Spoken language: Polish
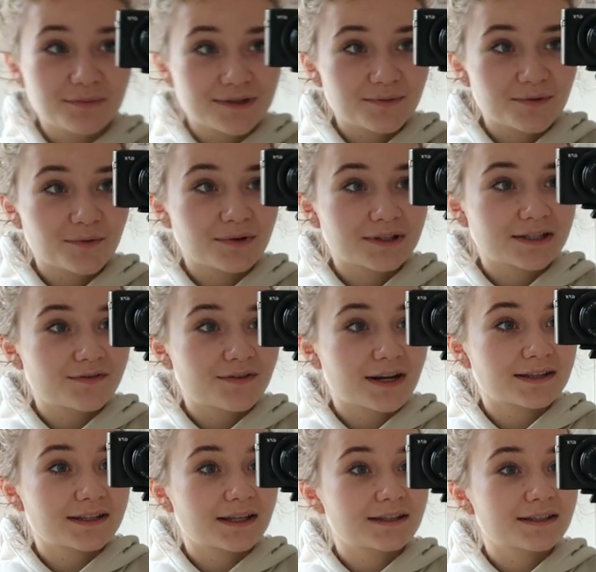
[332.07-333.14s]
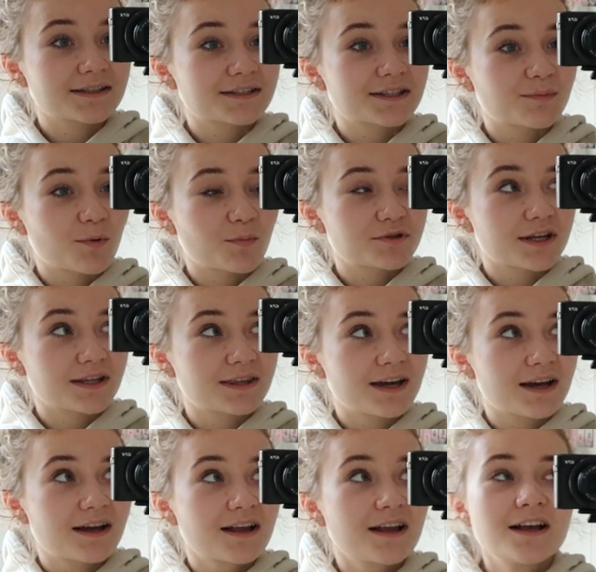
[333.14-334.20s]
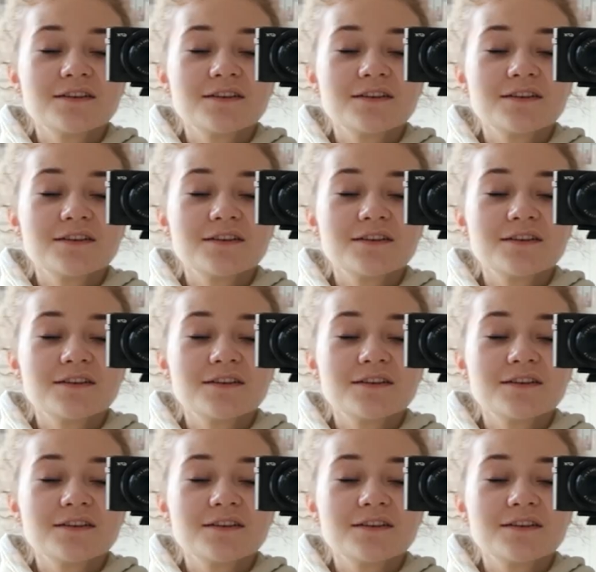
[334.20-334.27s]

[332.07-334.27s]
mi się podoba ta kwarantanna niż ta poprzednia.